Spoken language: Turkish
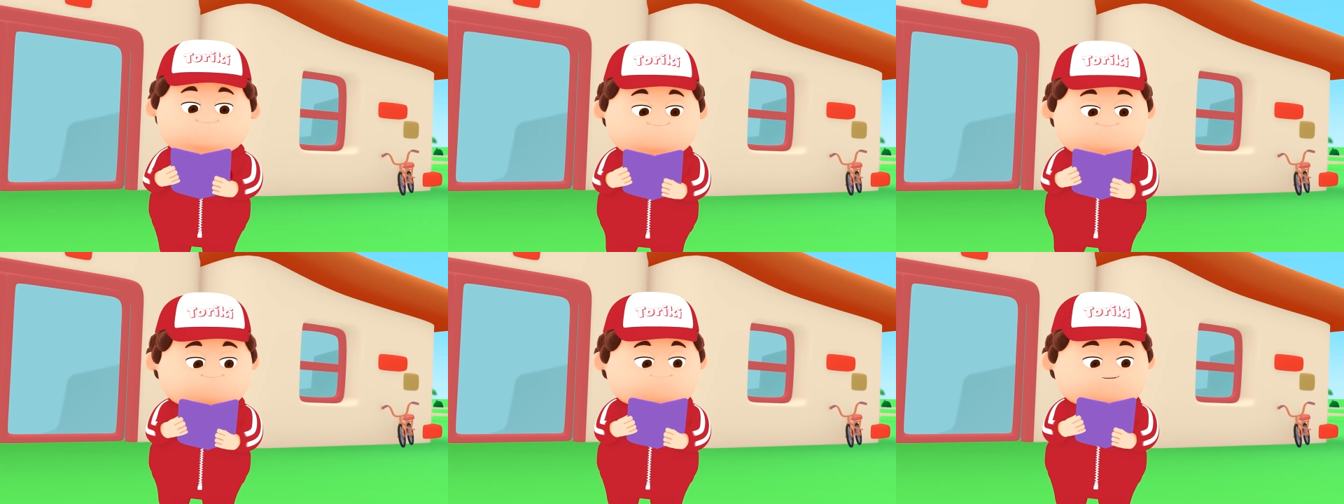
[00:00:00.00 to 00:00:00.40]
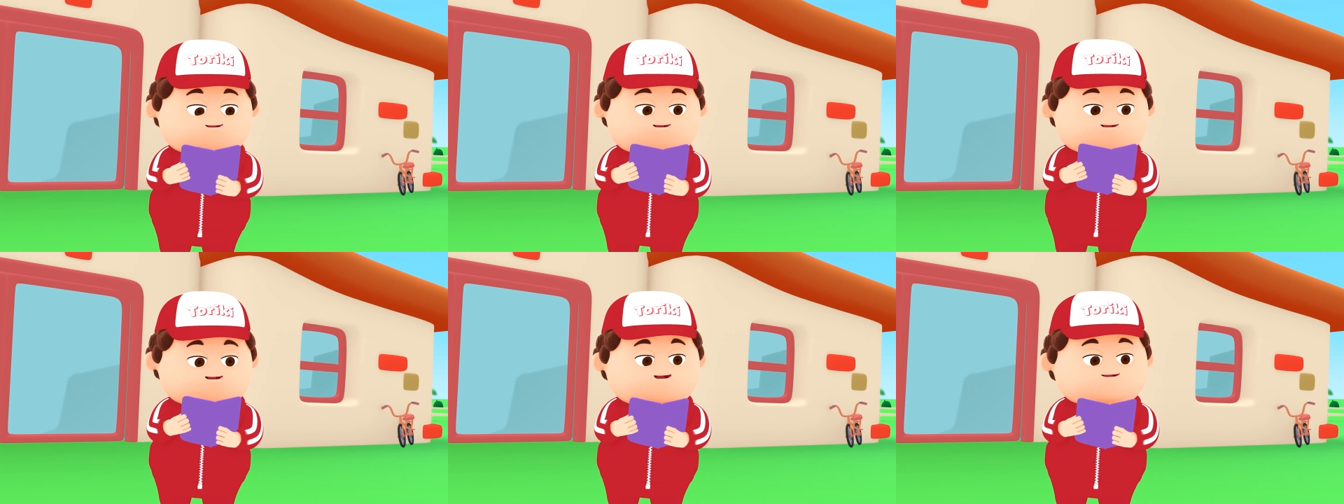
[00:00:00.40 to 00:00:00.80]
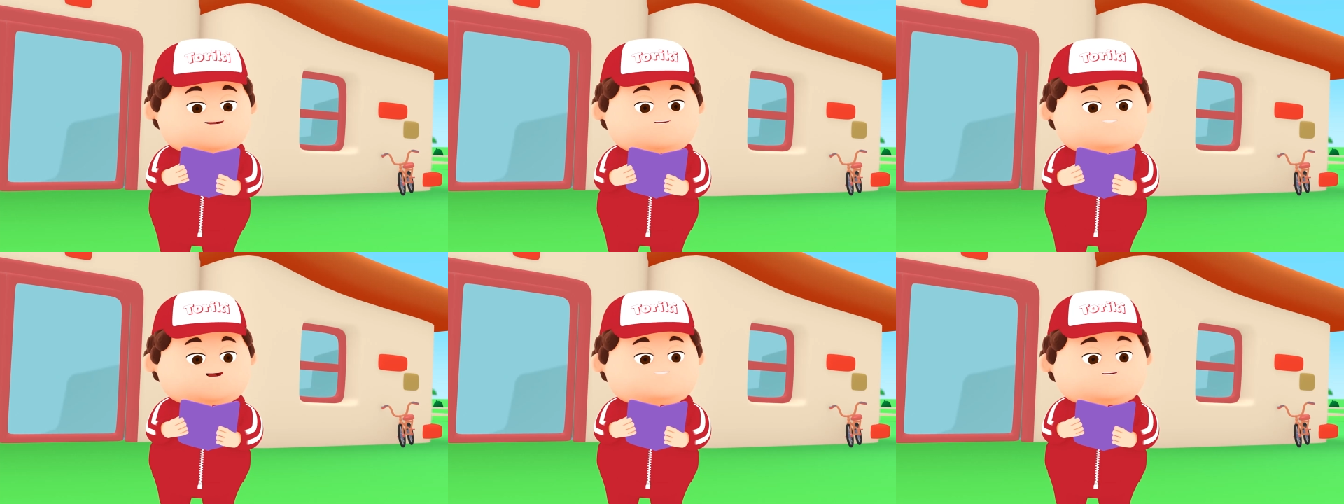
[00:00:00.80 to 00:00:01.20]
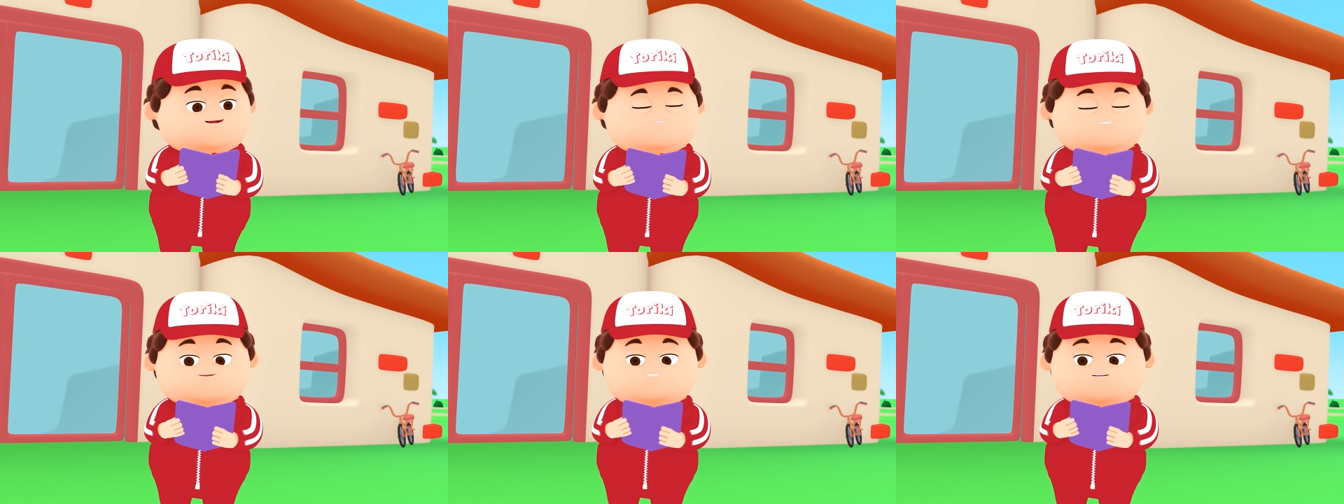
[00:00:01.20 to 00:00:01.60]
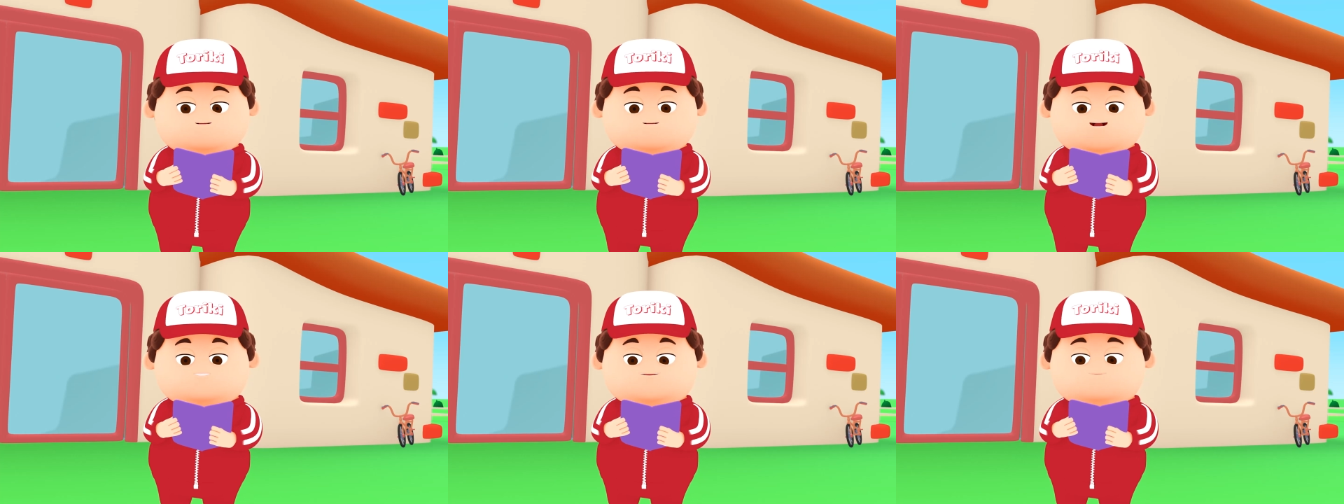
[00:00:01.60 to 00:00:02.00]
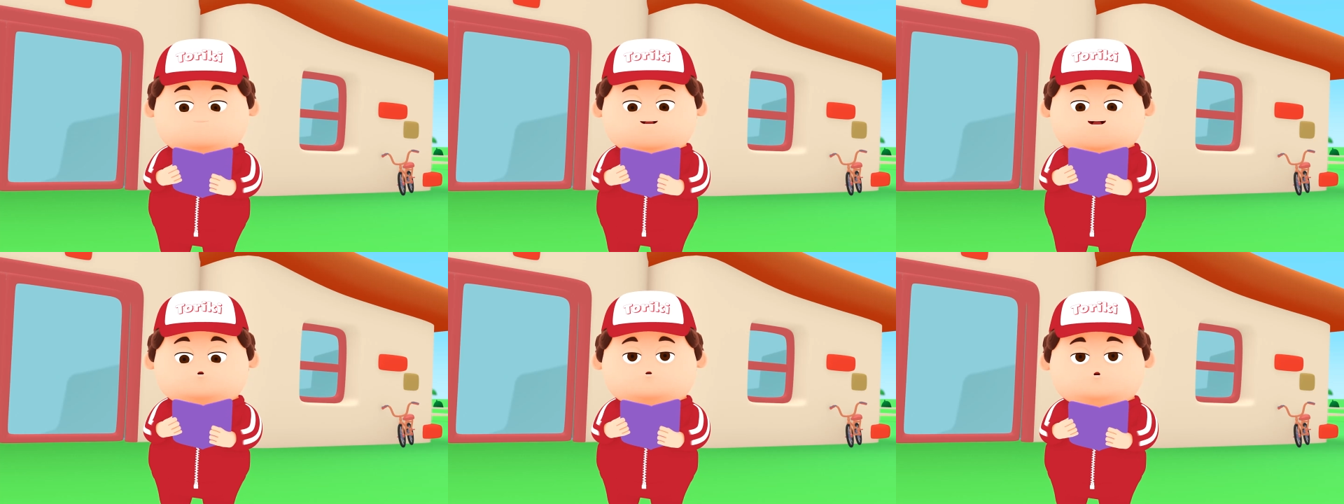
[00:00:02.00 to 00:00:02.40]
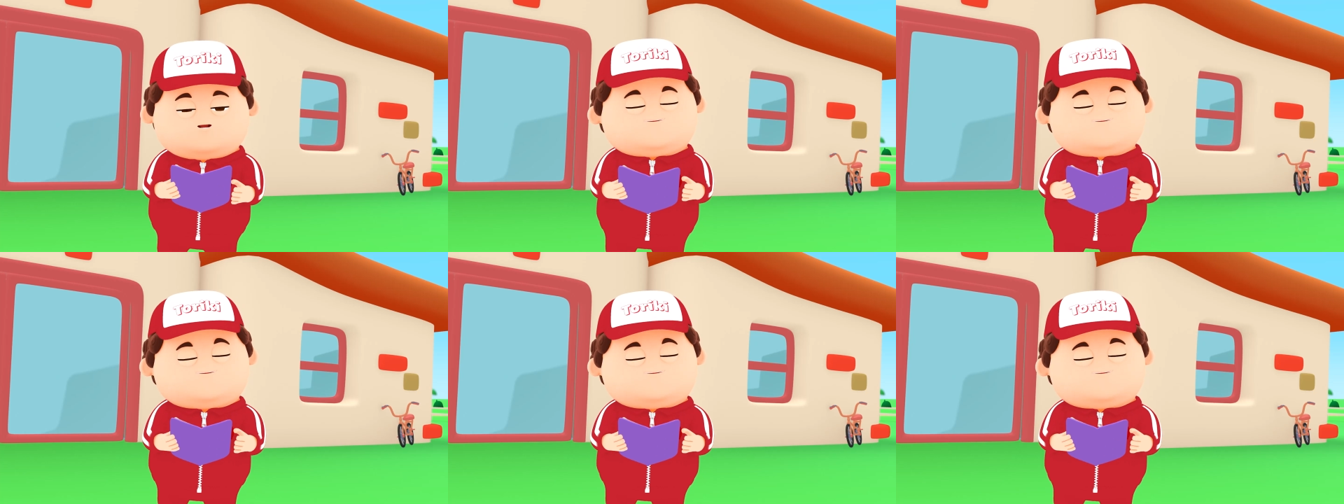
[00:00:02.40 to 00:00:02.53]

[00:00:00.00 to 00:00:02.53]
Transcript: Sana da az iyilik yapmamışım ha Kukuli.